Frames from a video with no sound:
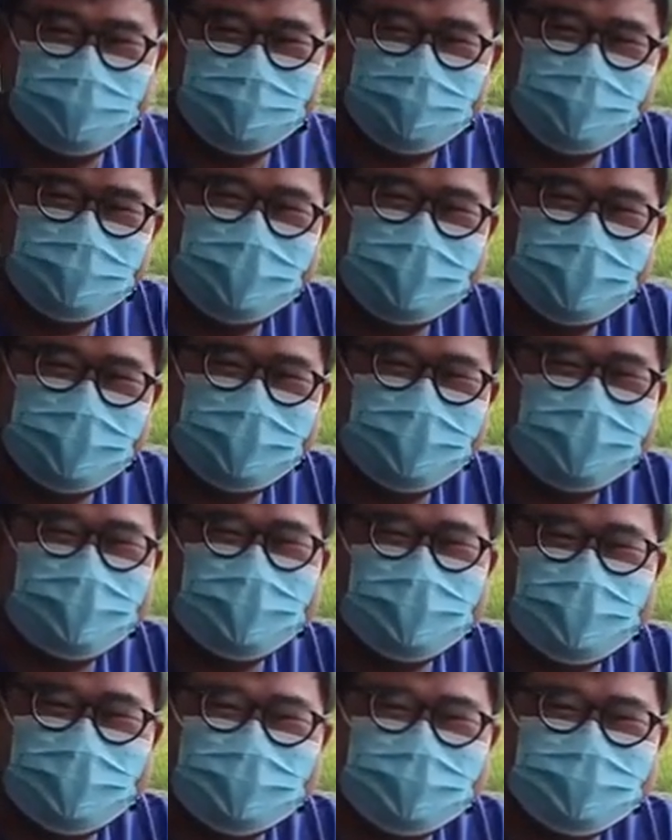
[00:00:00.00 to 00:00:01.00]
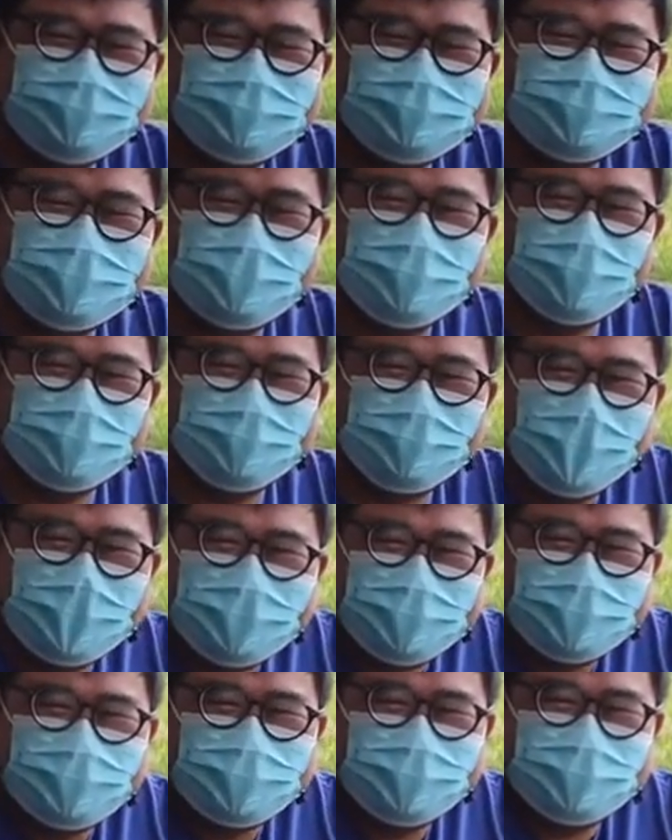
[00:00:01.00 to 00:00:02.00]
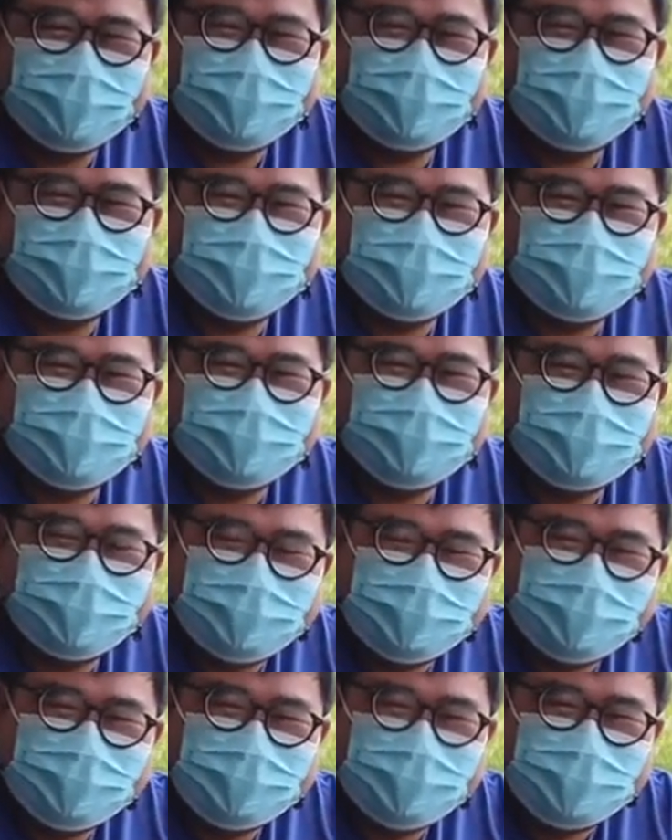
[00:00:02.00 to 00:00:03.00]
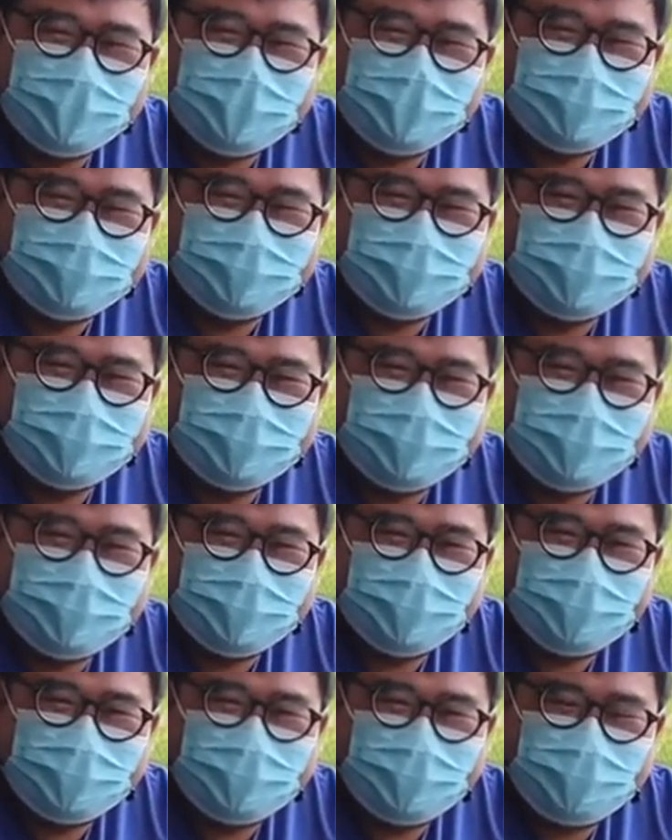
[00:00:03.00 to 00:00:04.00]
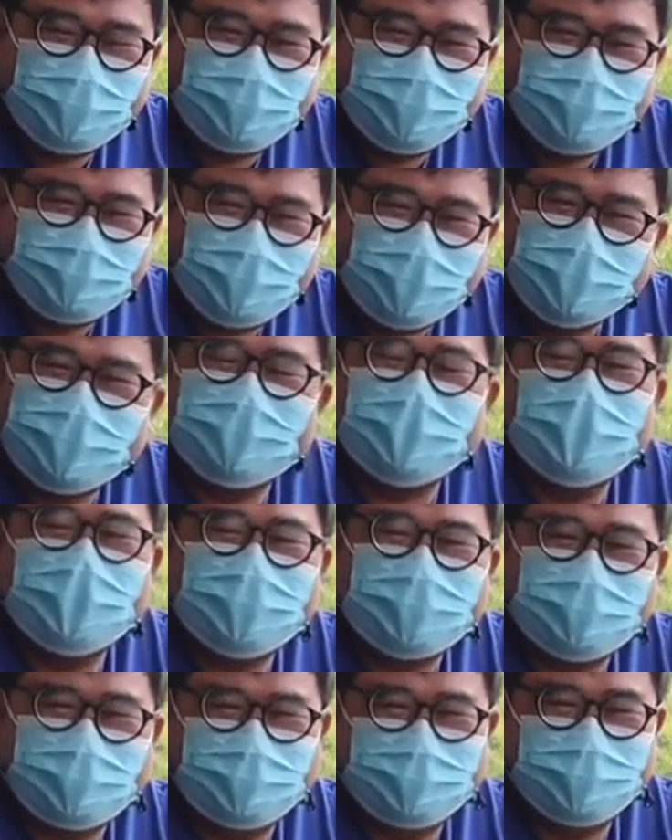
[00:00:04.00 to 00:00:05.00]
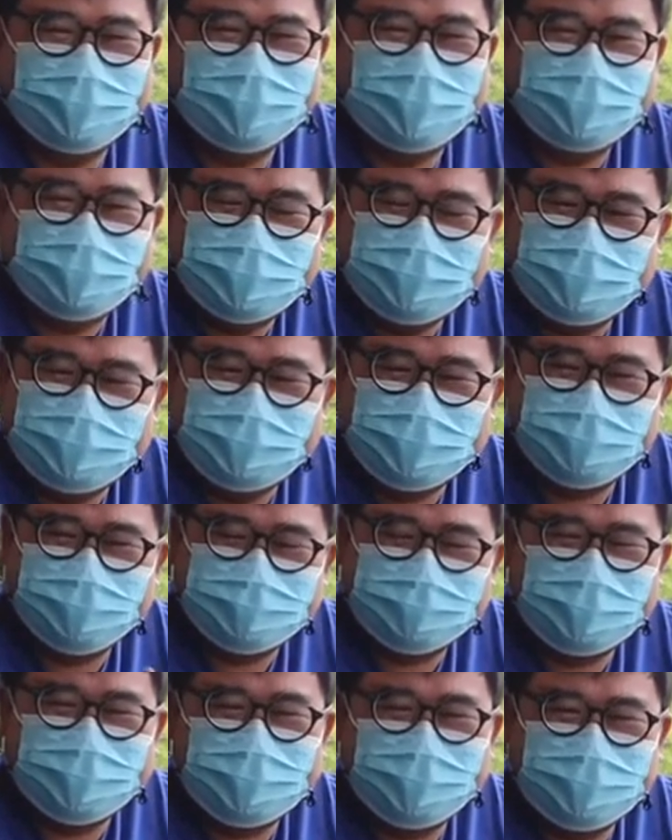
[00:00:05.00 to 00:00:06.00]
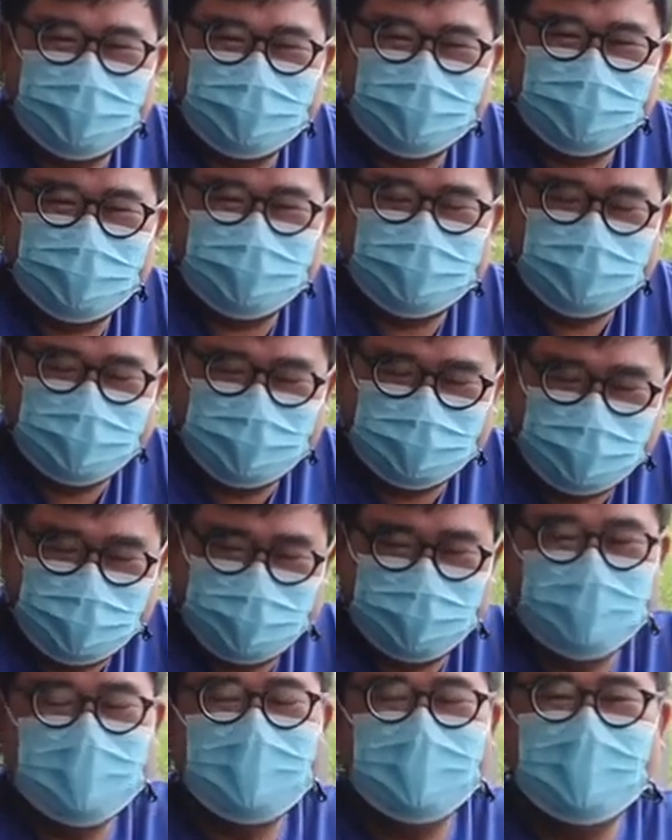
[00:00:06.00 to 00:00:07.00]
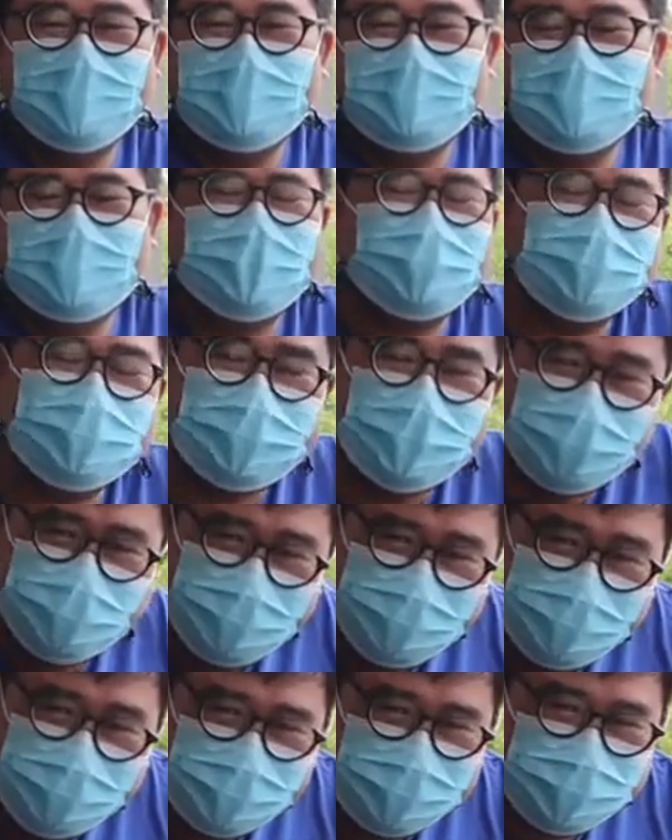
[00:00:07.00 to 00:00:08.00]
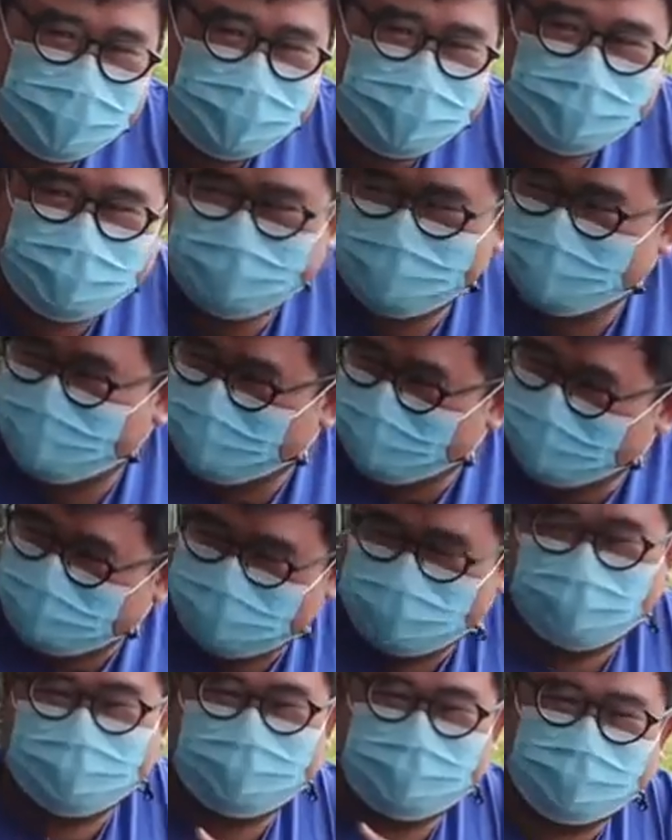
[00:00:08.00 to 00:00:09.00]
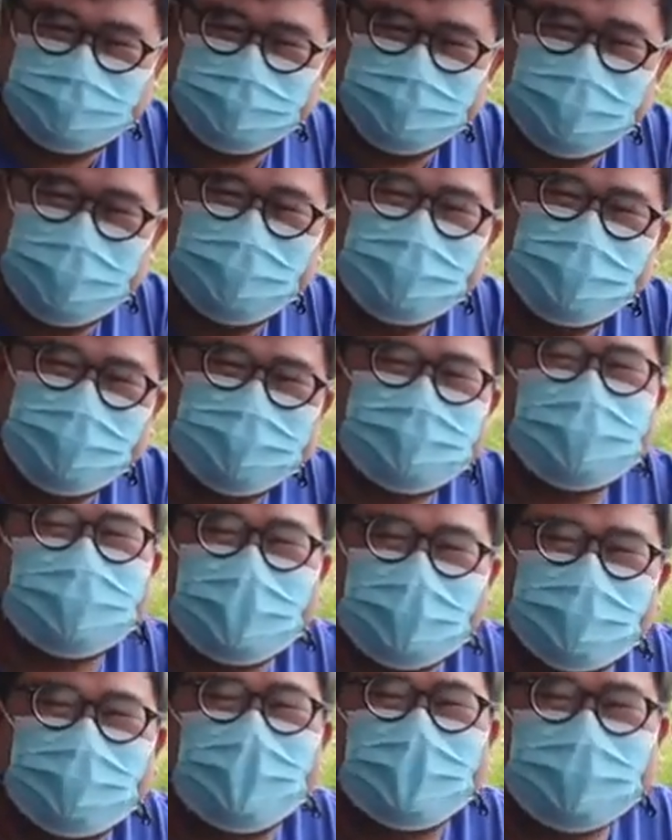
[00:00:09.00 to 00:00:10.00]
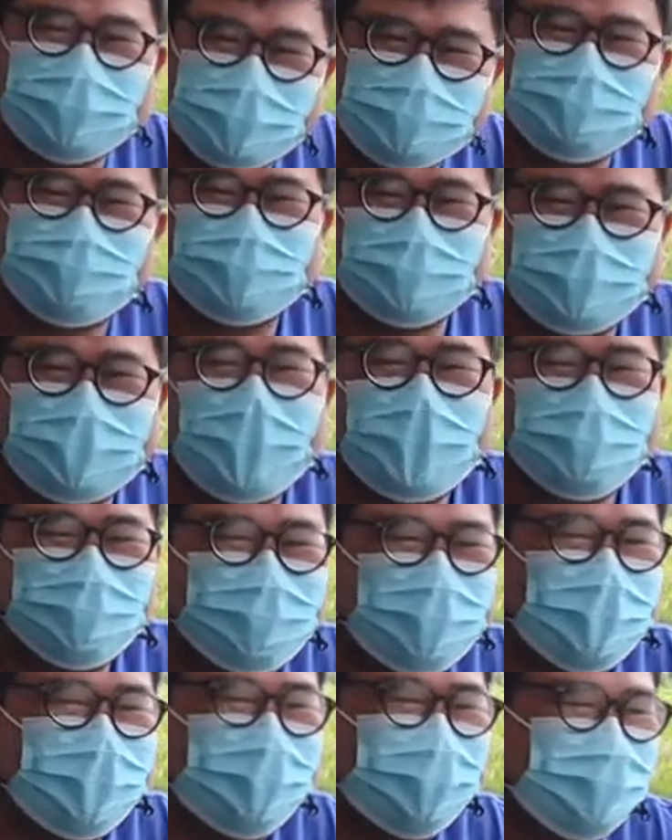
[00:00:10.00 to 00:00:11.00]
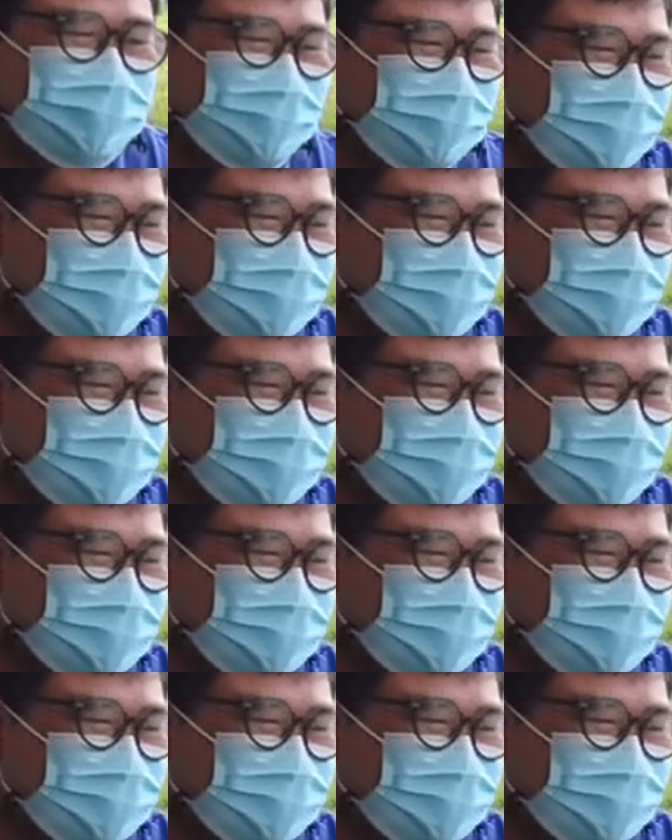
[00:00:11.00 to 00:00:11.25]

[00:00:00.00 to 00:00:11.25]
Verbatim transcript: teman jalan jajan, selamat pagi. Ini adalah pagi hari di Hotel Golden Tulip. Hari ini aku pengen cek-cek juga menu sarapannya seperti apa.